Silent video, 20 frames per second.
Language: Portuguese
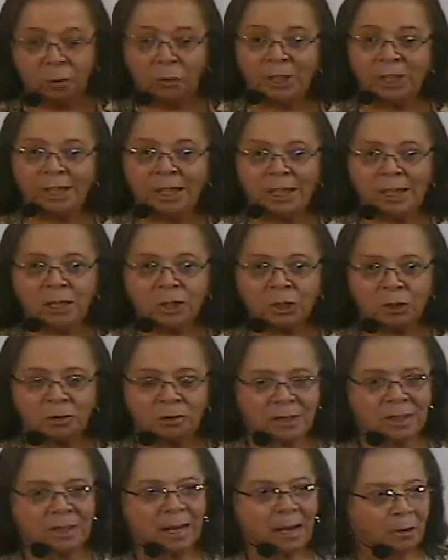No
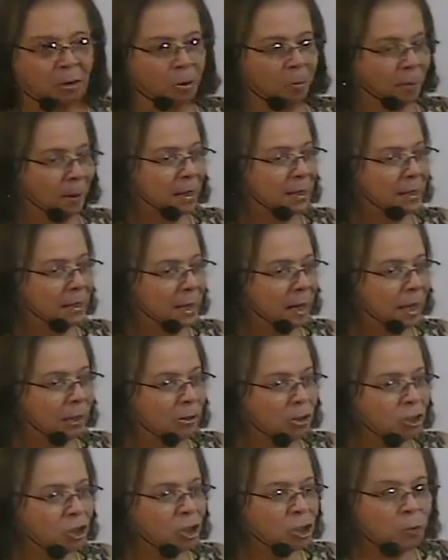início do século
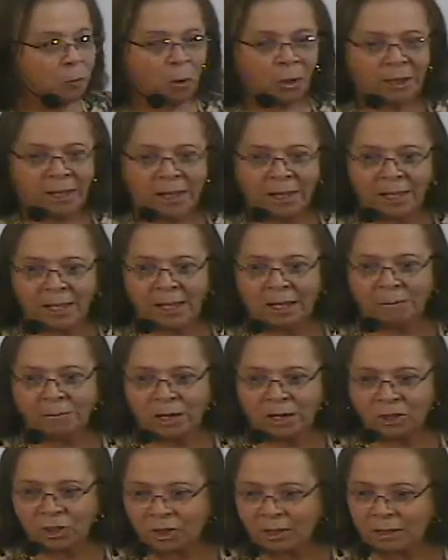passado, a gente poderia
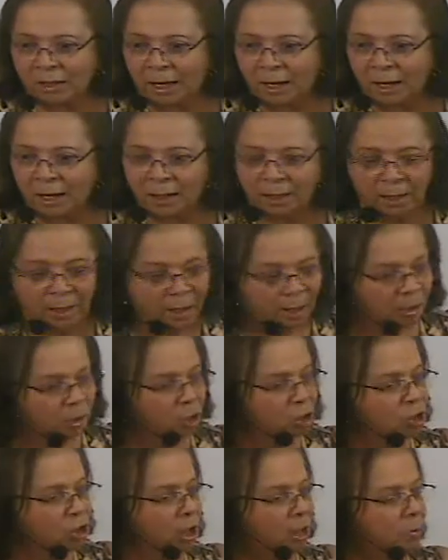imaginar
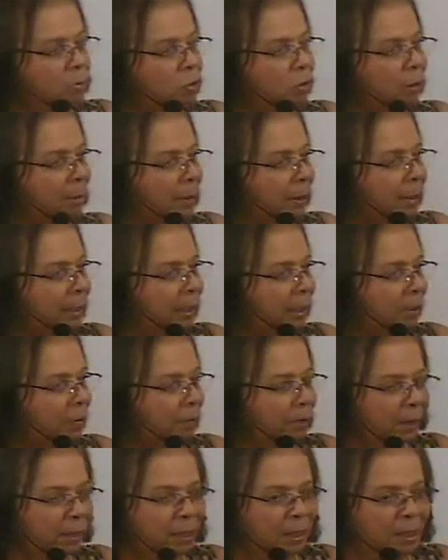que nós teríamos um
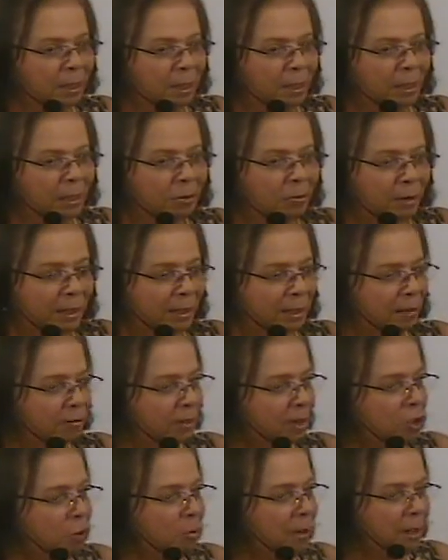aparelhinho pequenininho,
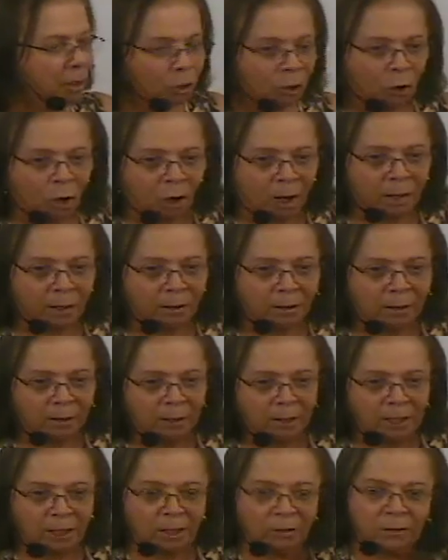cada vez menor,
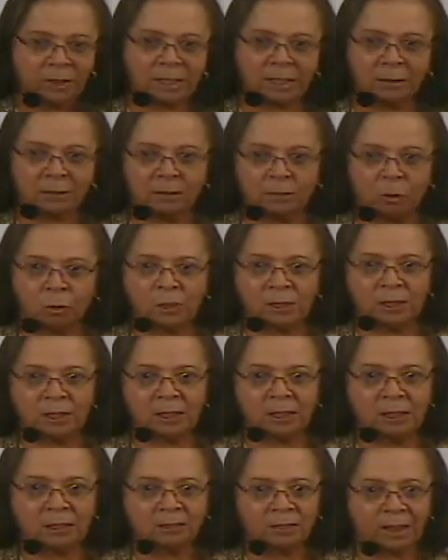e que você
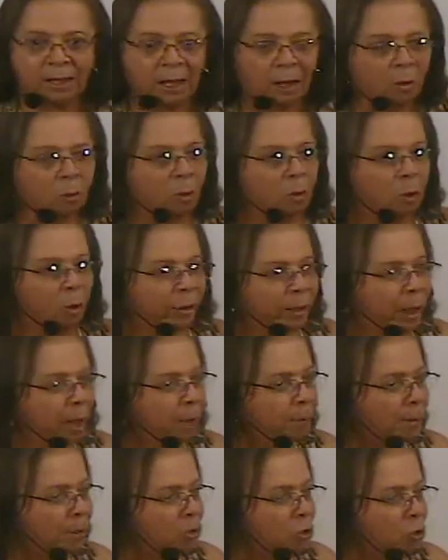conseguisse falar com
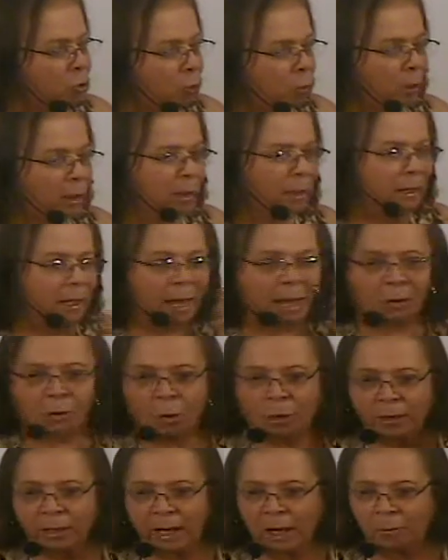qualquer pessoa a
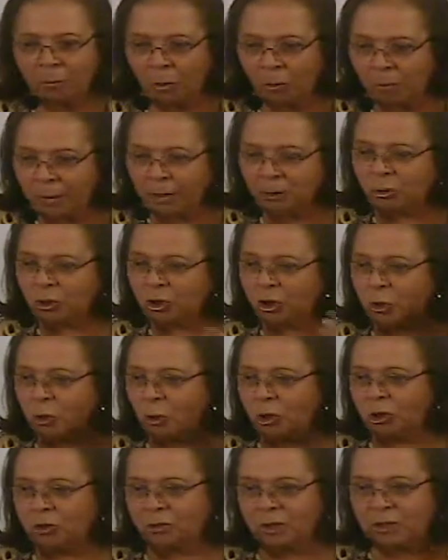qualquer momento
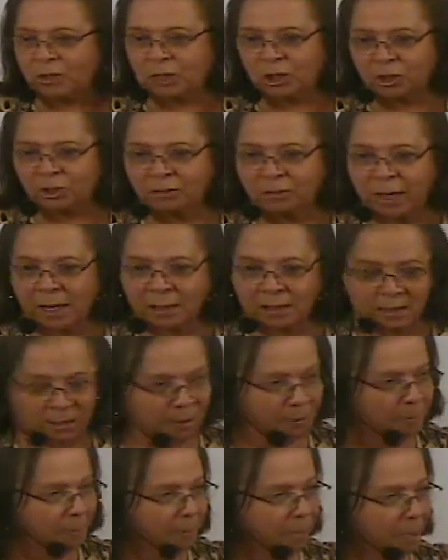de onde você
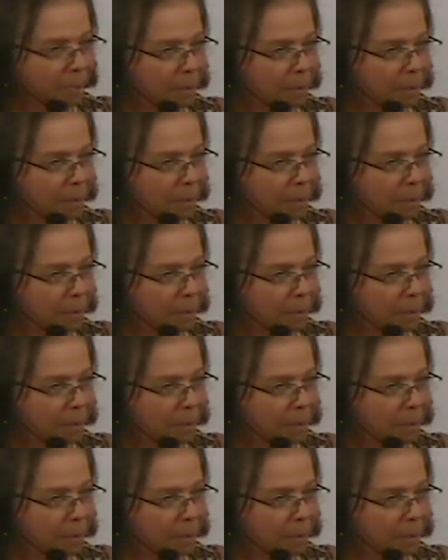estivesse?